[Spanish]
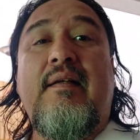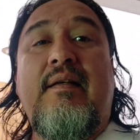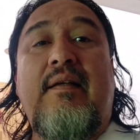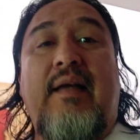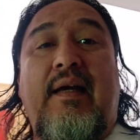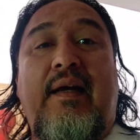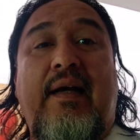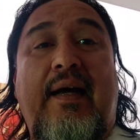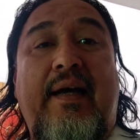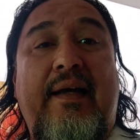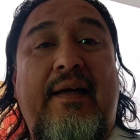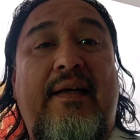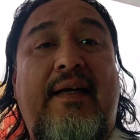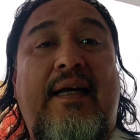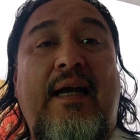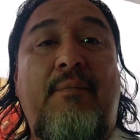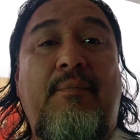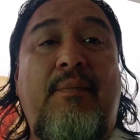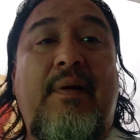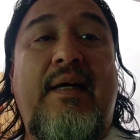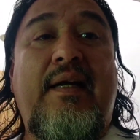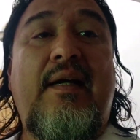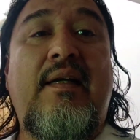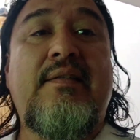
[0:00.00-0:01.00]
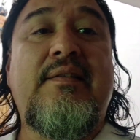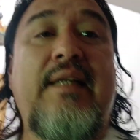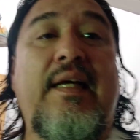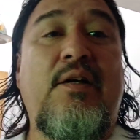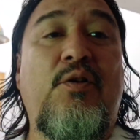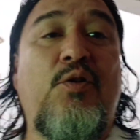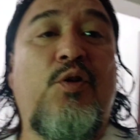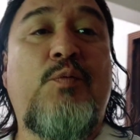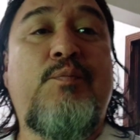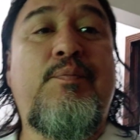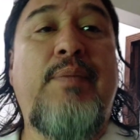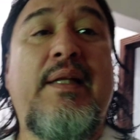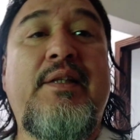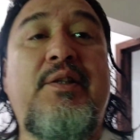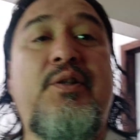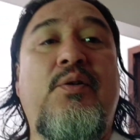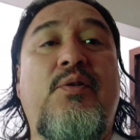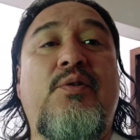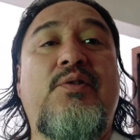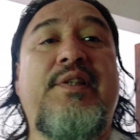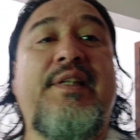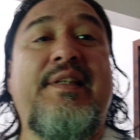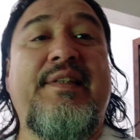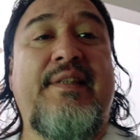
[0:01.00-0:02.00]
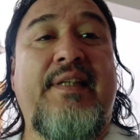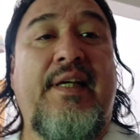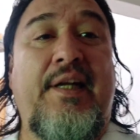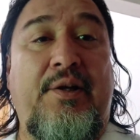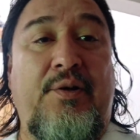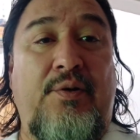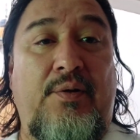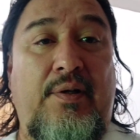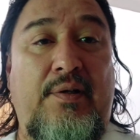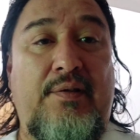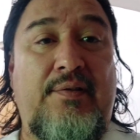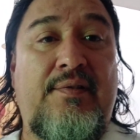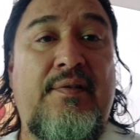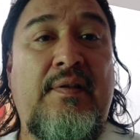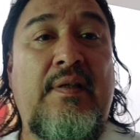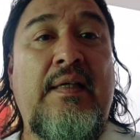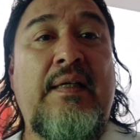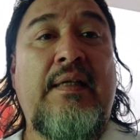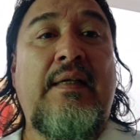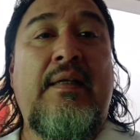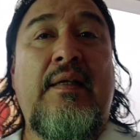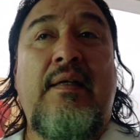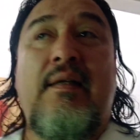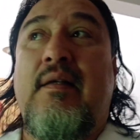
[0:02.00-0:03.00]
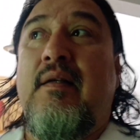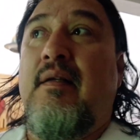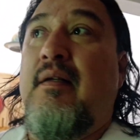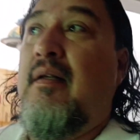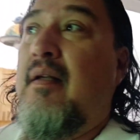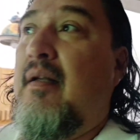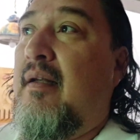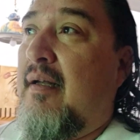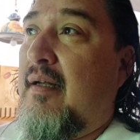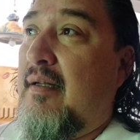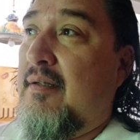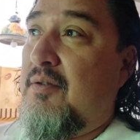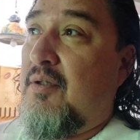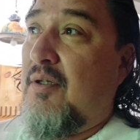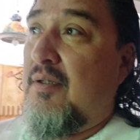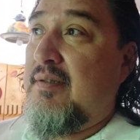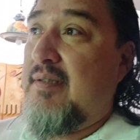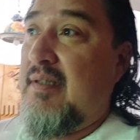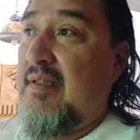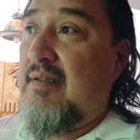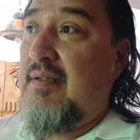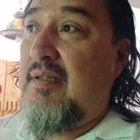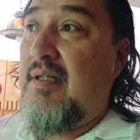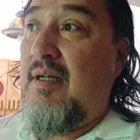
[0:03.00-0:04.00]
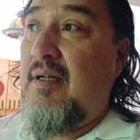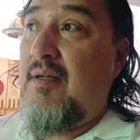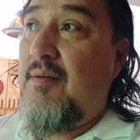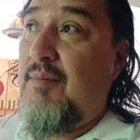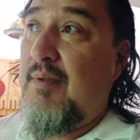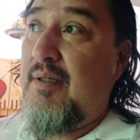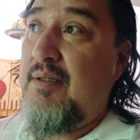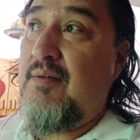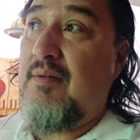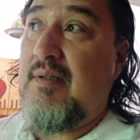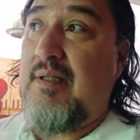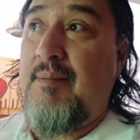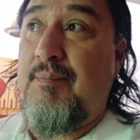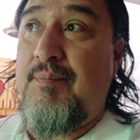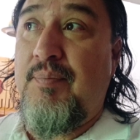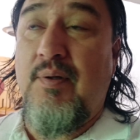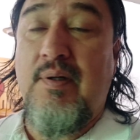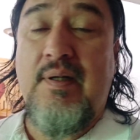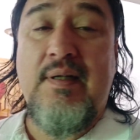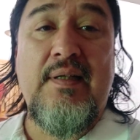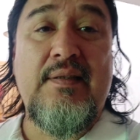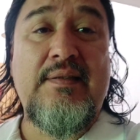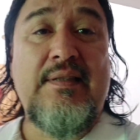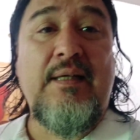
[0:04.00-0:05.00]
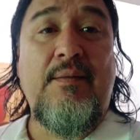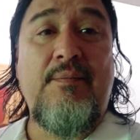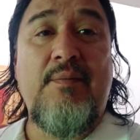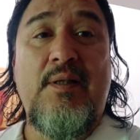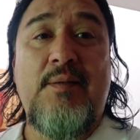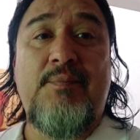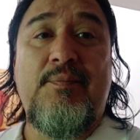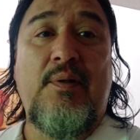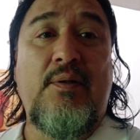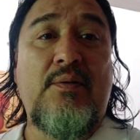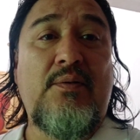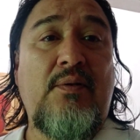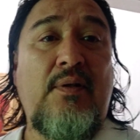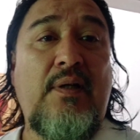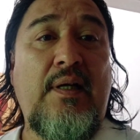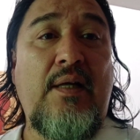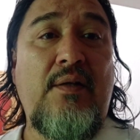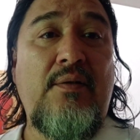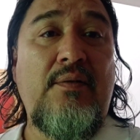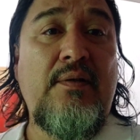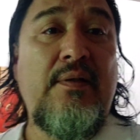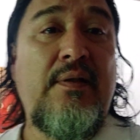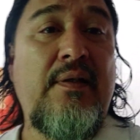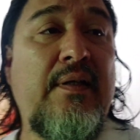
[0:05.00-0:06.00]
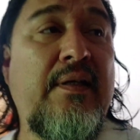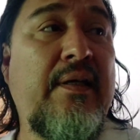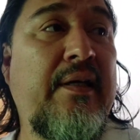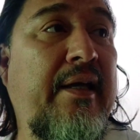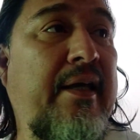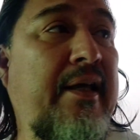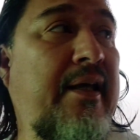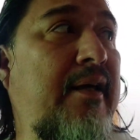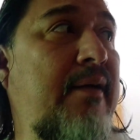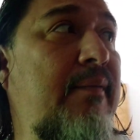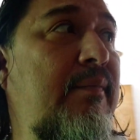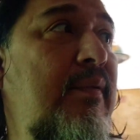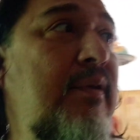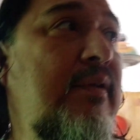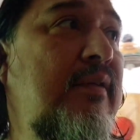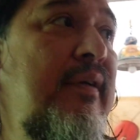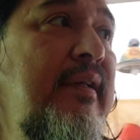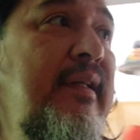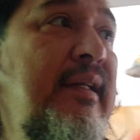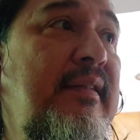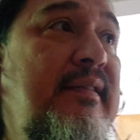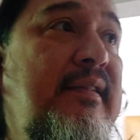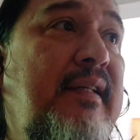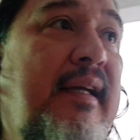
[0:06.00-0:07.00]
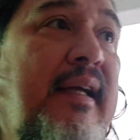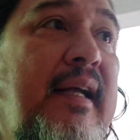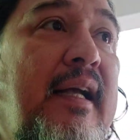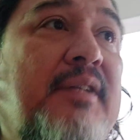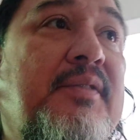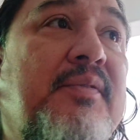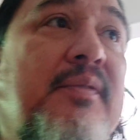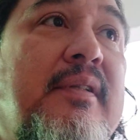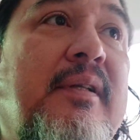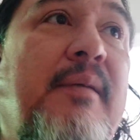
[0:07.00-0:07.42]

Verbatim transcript: que hay cámaras en los patios interiores. Entonces, bueno, que pongan las cámaras para otro lado. Y bueno, en este caso